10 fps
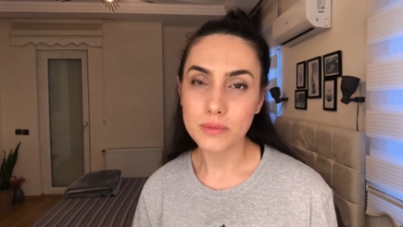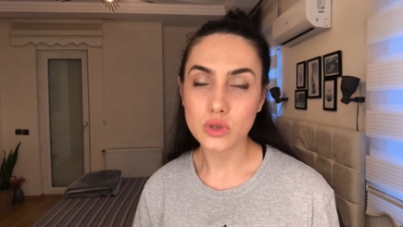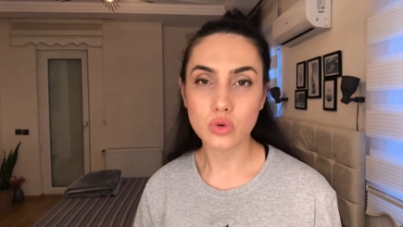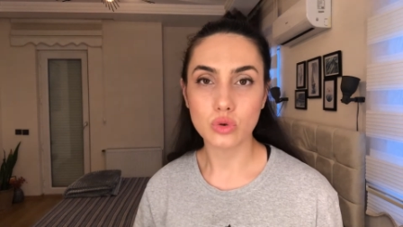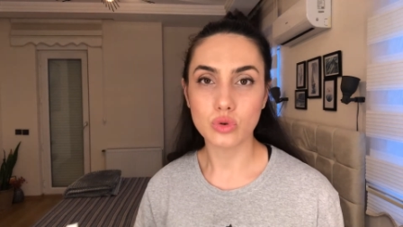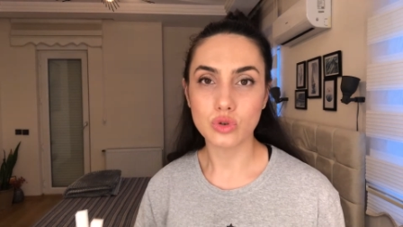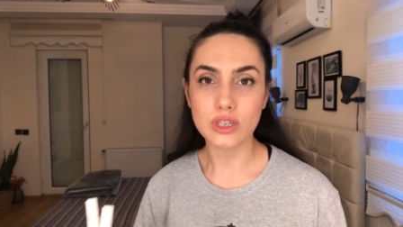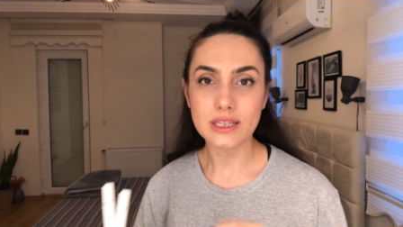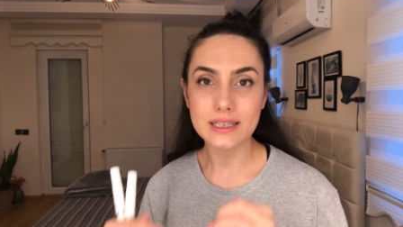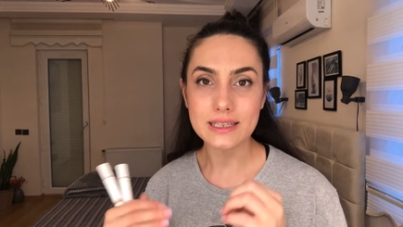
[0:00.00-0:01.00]
sonucu
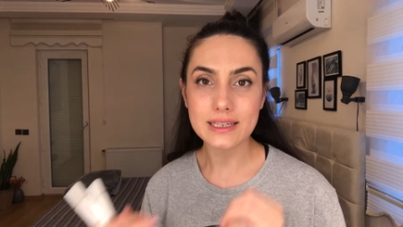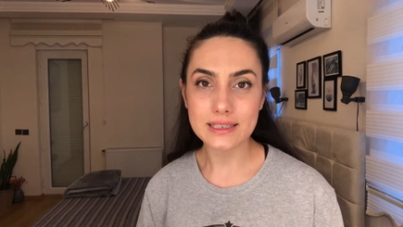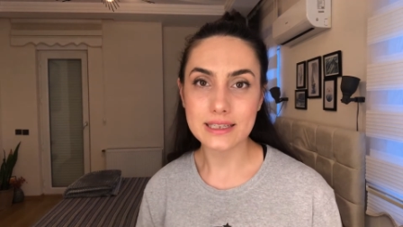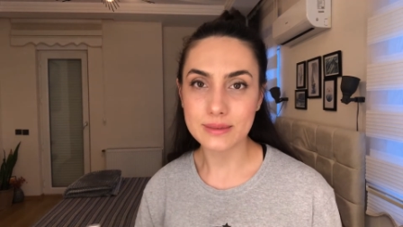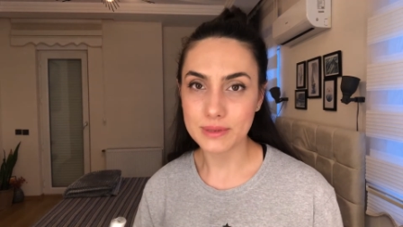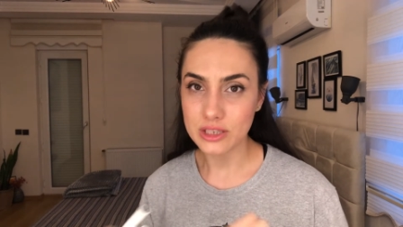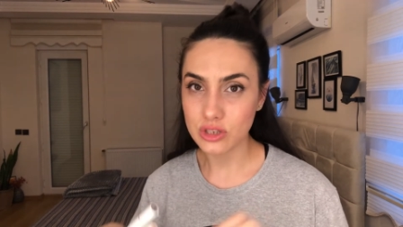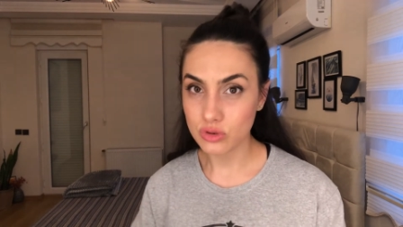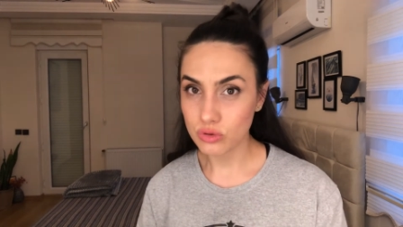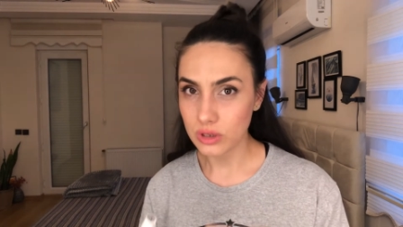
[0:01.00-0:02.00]
ya dikkat etmeden
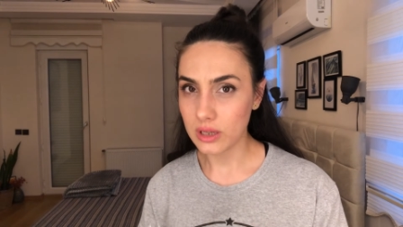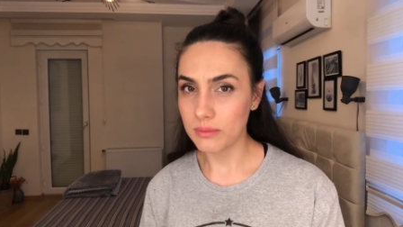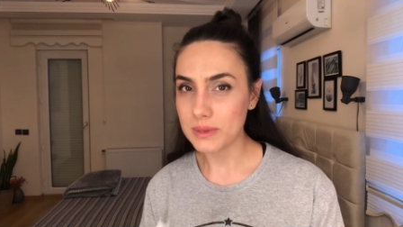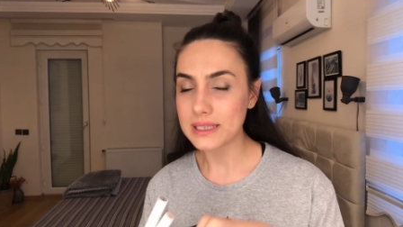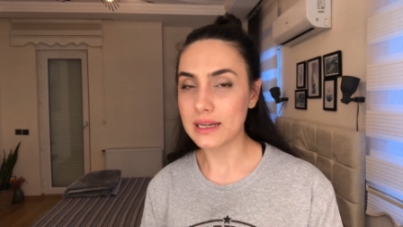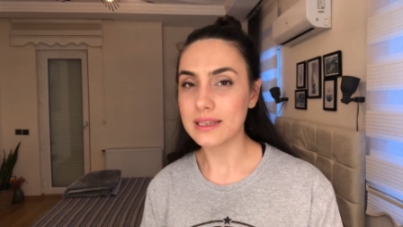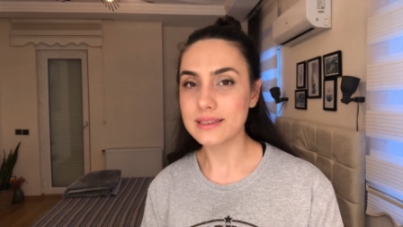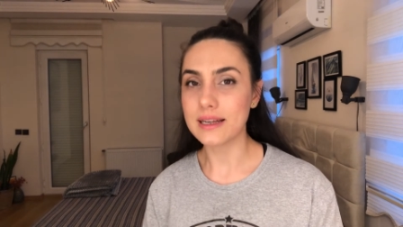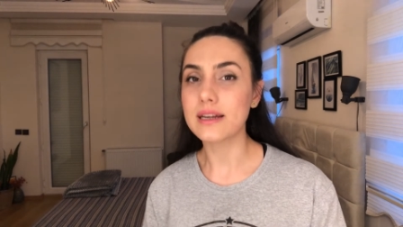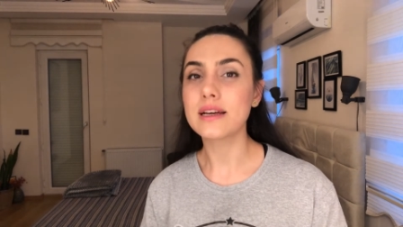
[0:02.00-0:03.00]
işte mesela
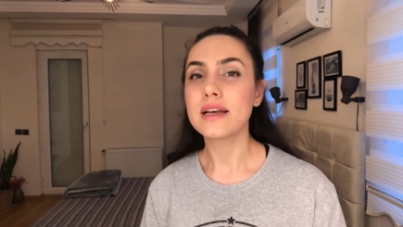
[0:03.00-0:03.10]
yatak